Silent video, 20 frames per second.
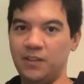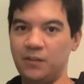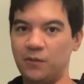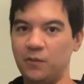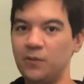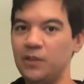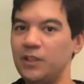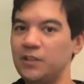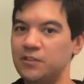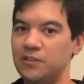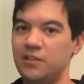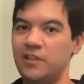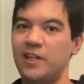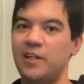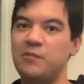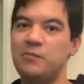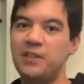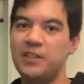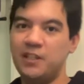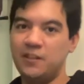ロンギネスの
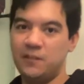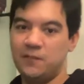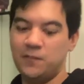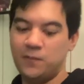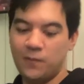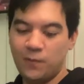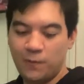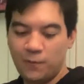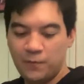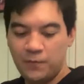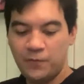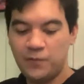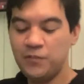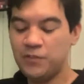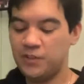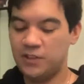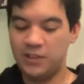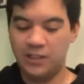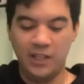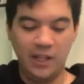やるみたいなのをこう、
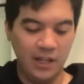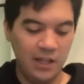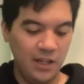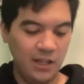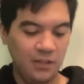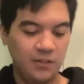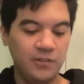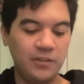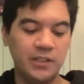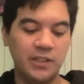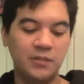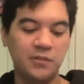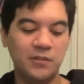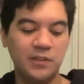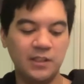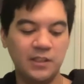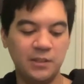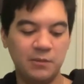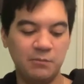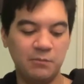ヒュッて
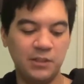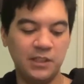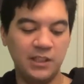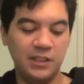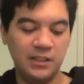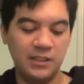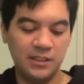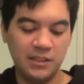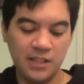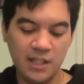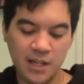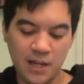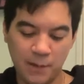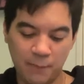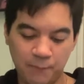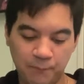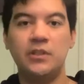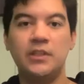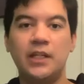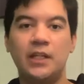グラノラに向かって、
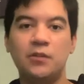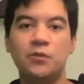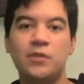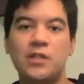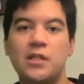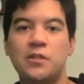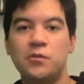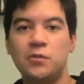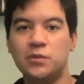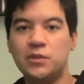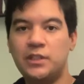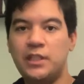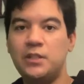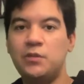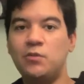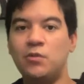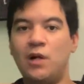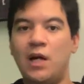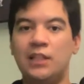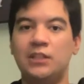グラノラの手
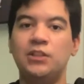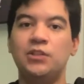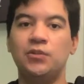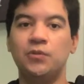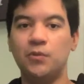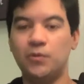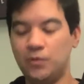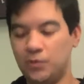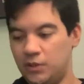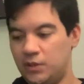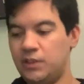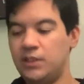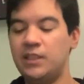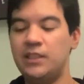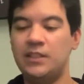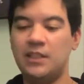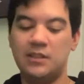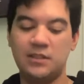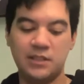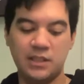と足をこう突
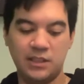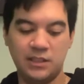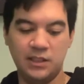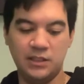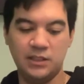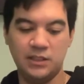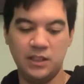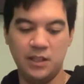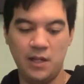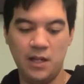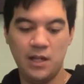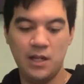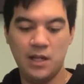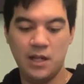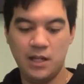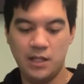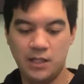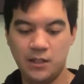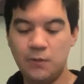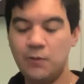き刺す形でね、
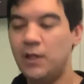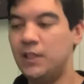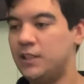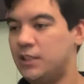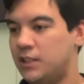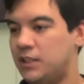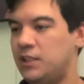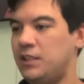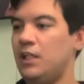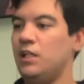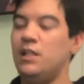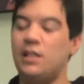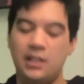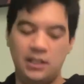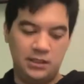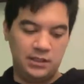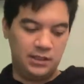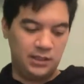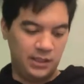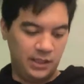岩に
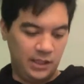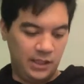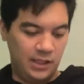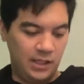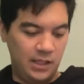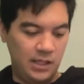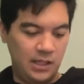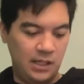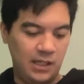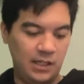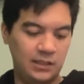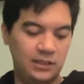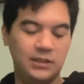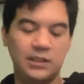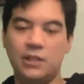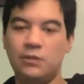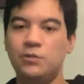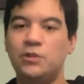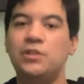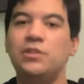ガーンって、あ、
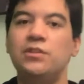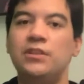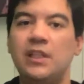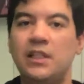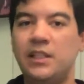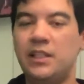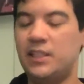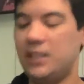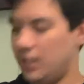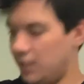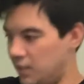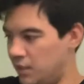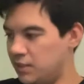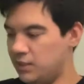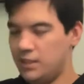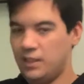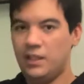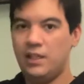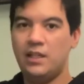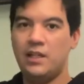じゃあ宇宙船に
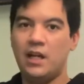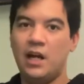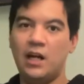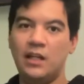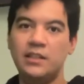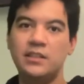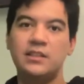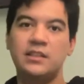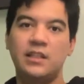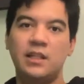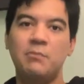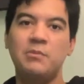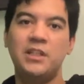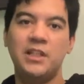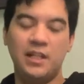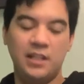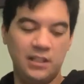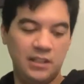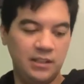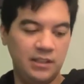ガーンって貼り付けみ
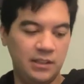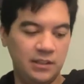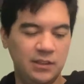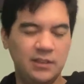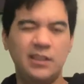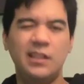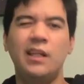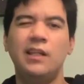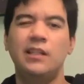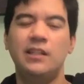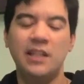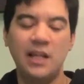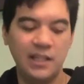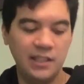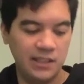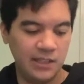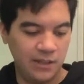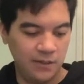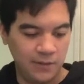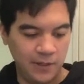たいになって、ね、すげえ痛
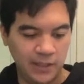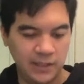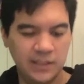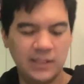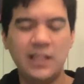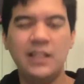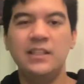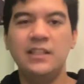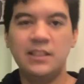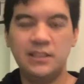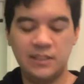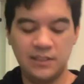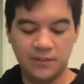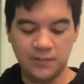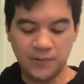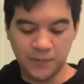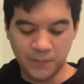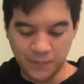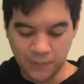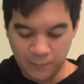いんだよね。痛々しい
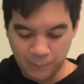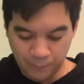ここ。